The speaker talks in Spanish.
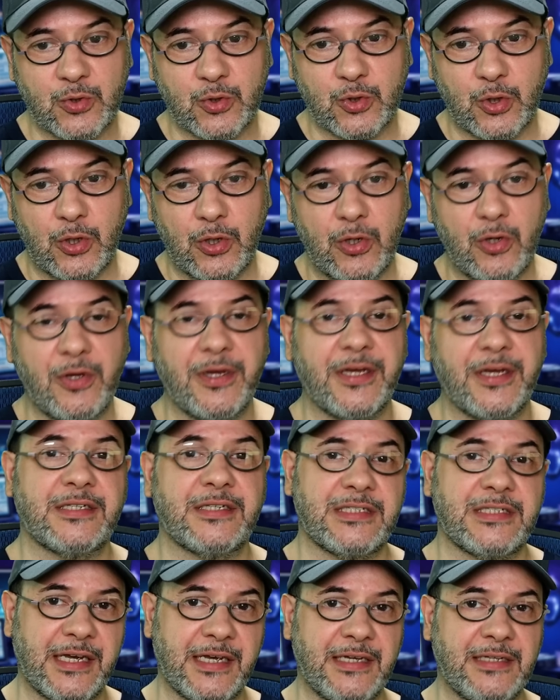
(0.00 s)
todos los
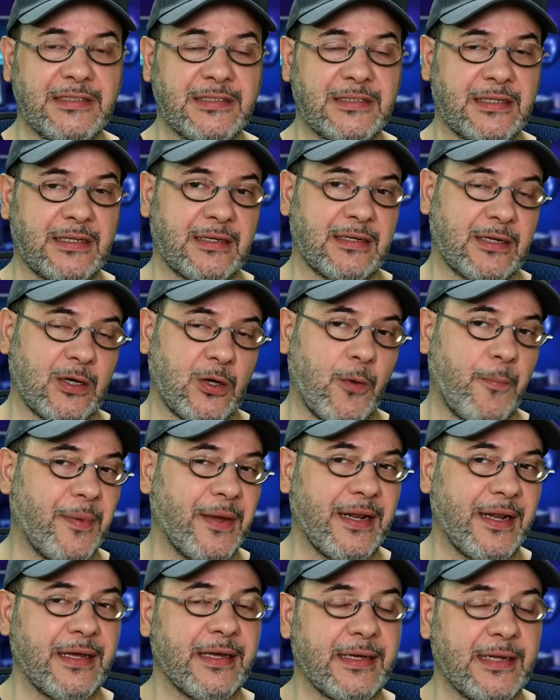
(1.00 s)
exchanges que
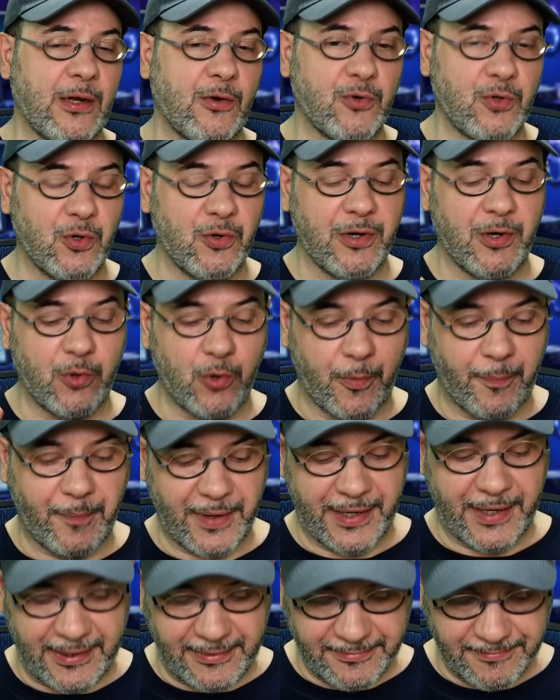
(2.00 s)
operan en la Unión
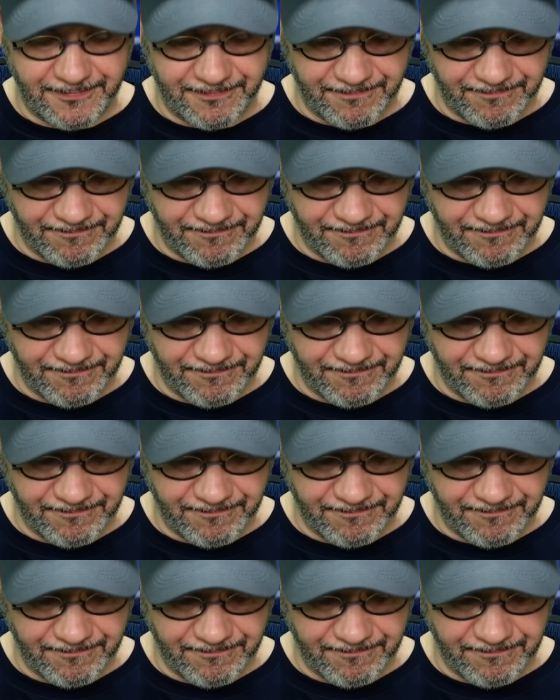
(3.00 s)
Europea,